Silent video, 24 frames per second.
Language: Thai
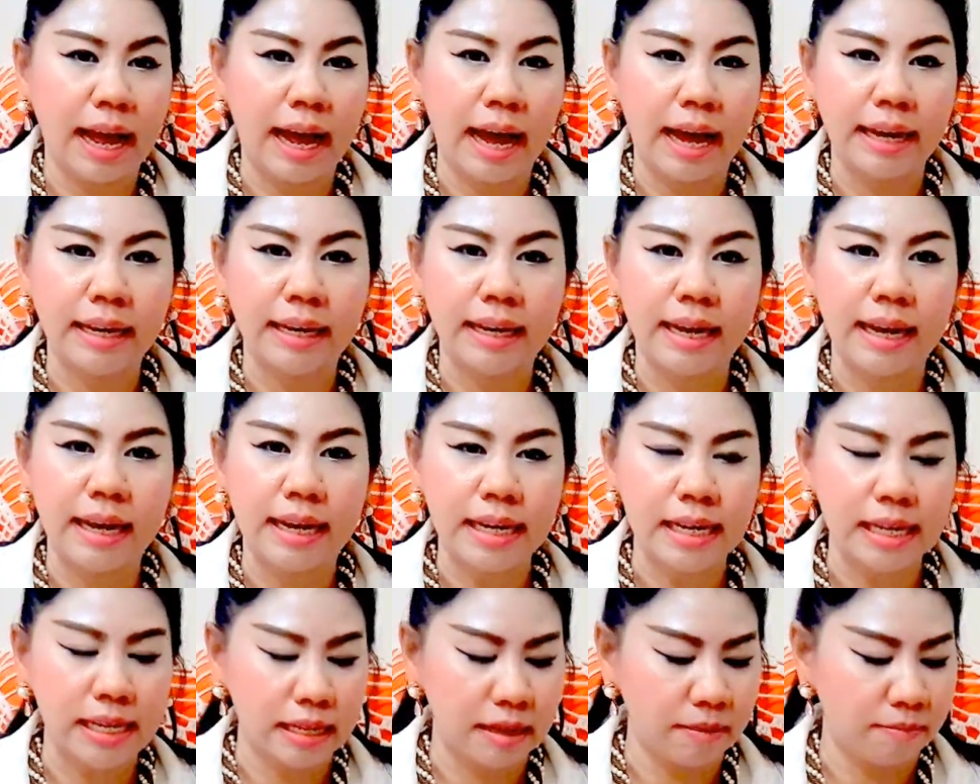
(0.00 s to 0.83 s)
ล้านนะคะ
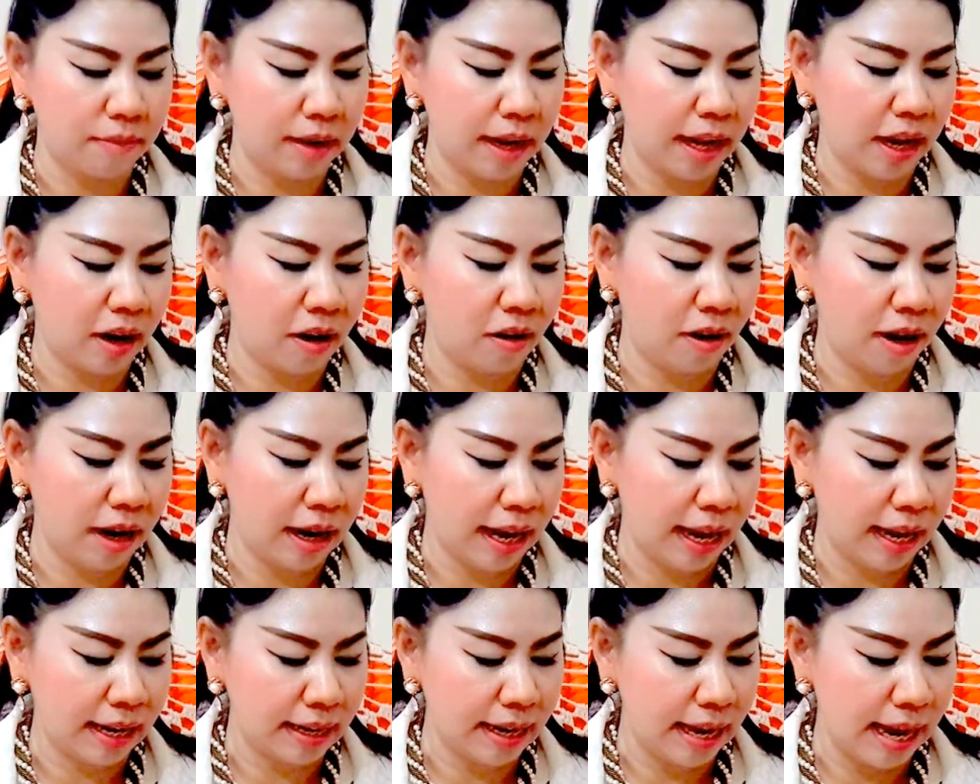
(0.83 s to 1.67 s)
เงินสิบล้านร้อย
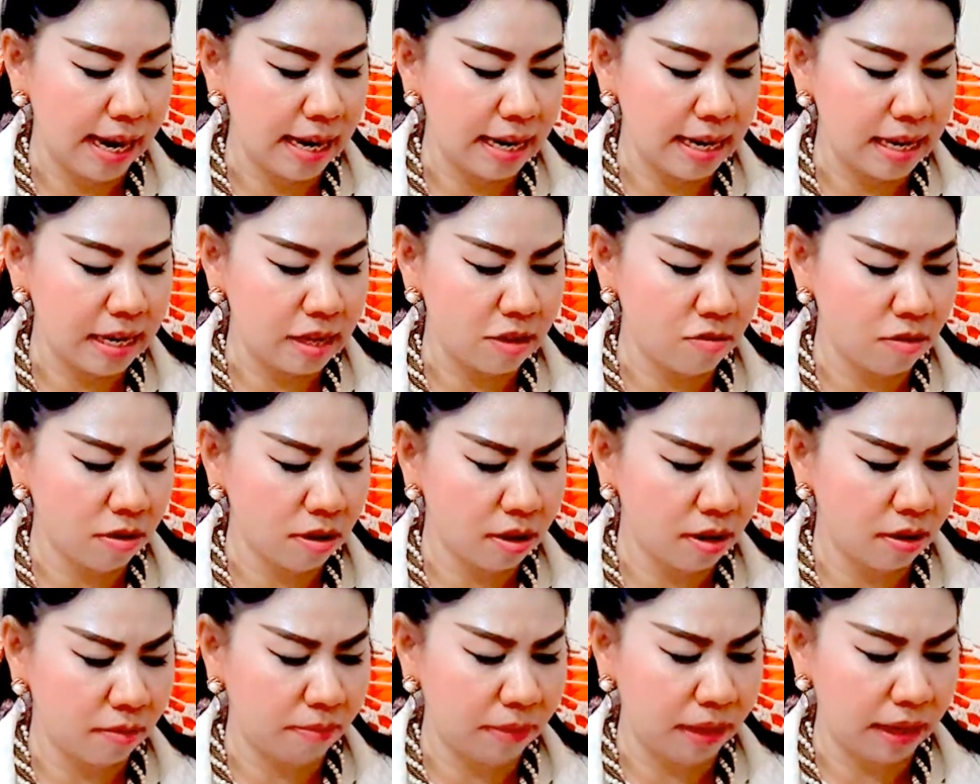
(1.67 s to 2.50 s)
ล้านได้ในช่วง
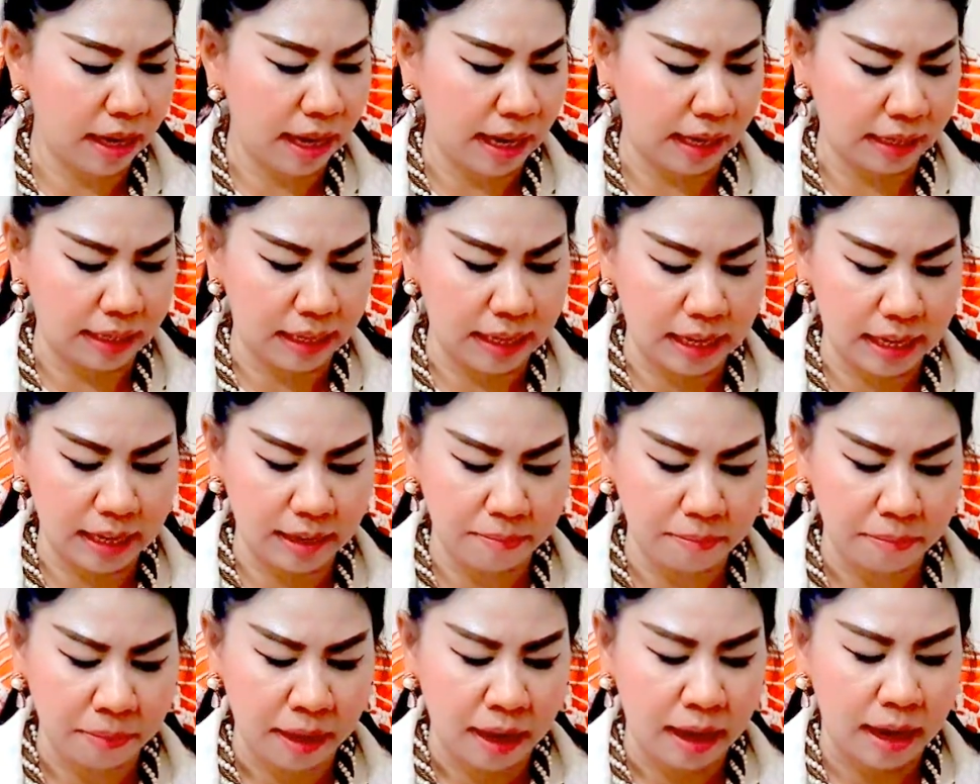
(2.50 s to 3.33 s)
ครึ่งปีหลังนี้